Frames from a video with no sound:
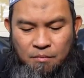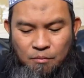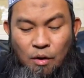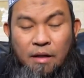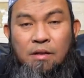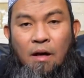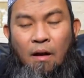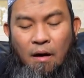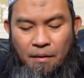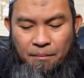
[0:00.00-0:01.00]
mula sa
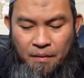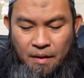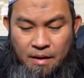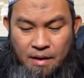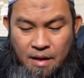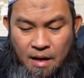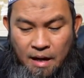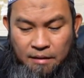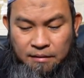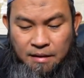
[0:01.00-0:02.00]
Allah.
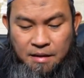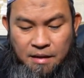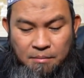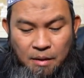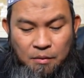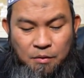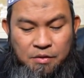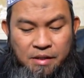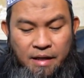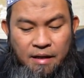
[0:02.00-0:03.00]
At naging malugod
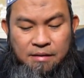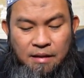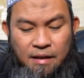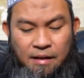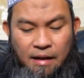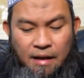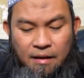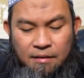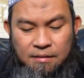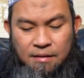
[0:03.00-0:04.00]
siya sa
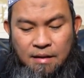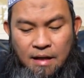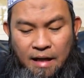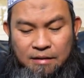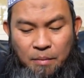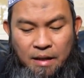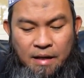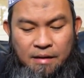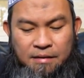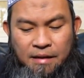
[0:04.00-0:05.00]
kanila at mga
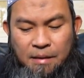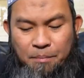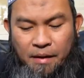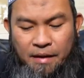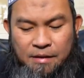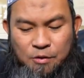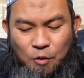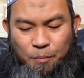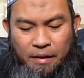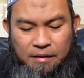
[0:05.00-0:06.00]
hagdi ng
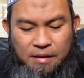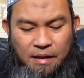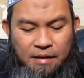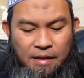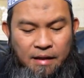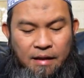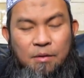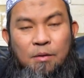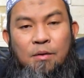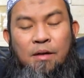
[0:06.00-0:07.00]
paraiso para sa kanila na
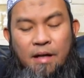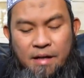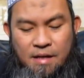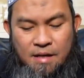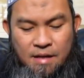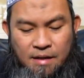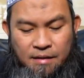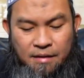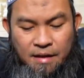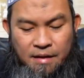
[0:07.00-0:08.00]
doon ay
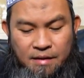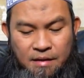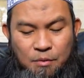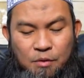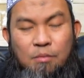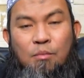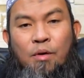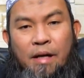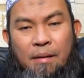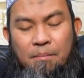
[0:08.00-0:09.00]
naimun
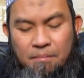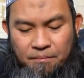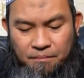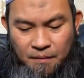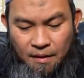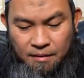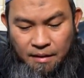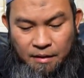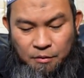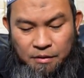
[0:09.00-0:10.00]
mukim
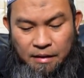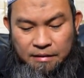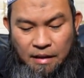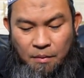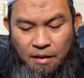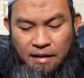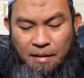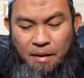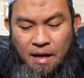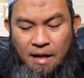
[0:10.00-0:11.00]
na ito'y tinatawag
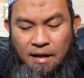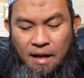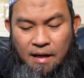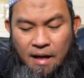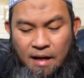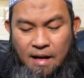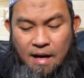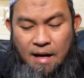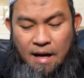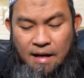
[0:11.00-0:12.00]
na mga gala,
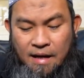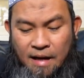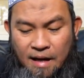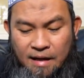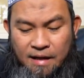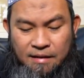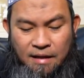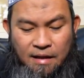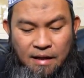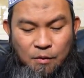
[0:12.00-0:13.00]
kagalakan
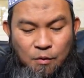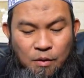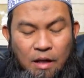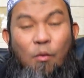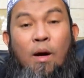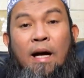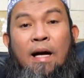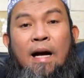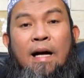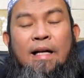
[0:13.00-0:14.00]
ng kaluguran
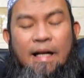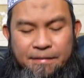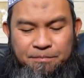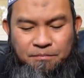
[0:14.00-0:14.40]
walang hanggan.